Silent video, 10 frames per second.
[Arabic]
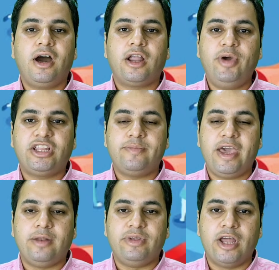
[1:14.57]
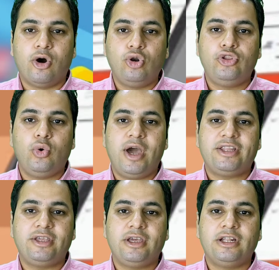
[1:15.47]
ايه اقرب احتمال من اللي هقوله
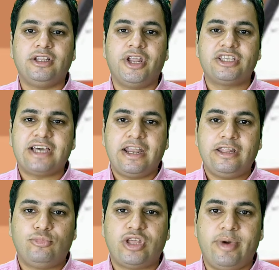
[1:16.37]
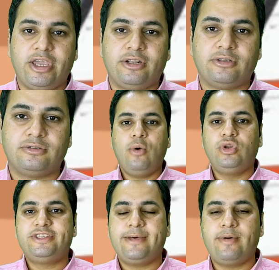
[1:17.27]
دلوقتي لنقص عدد المتابعين
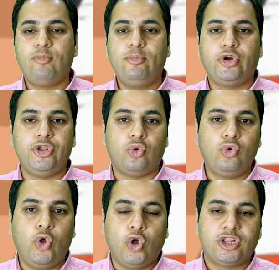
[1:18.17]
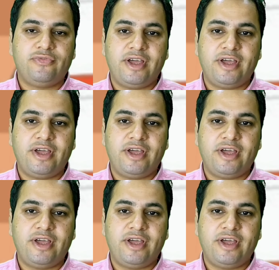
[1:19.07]
اول سبب ممكن يكون عطل